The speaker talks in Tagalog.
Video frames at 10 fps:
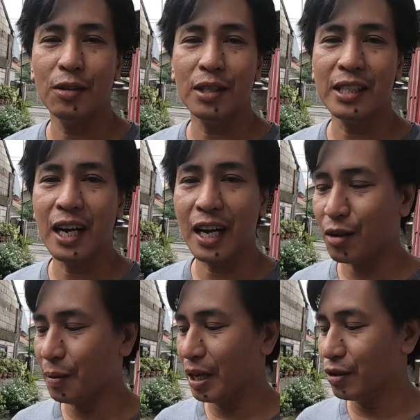Anong isang
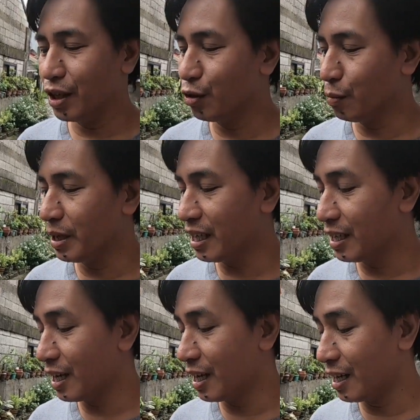araw meron din
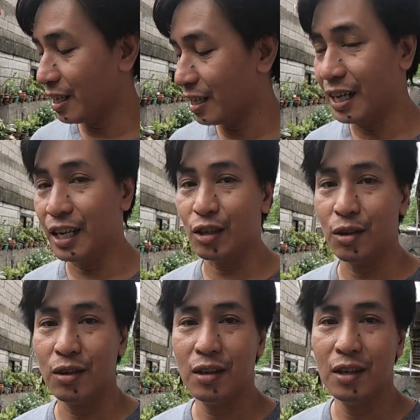dumating na ganito